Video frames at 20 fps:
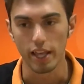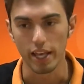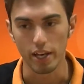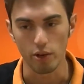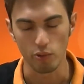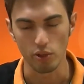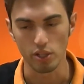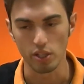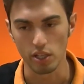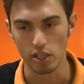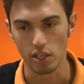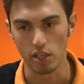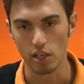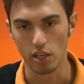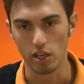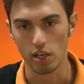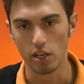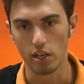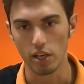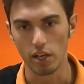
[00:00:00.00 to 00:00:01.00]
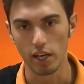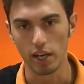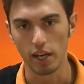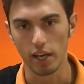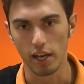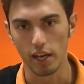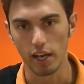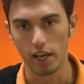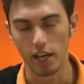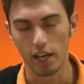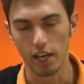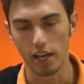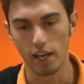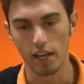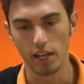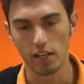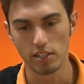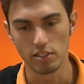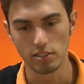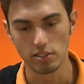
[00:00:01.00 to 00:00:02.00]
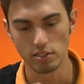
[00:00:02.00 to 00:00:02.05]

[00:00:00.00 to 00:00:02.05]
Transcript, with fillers: e quindi eh, eh,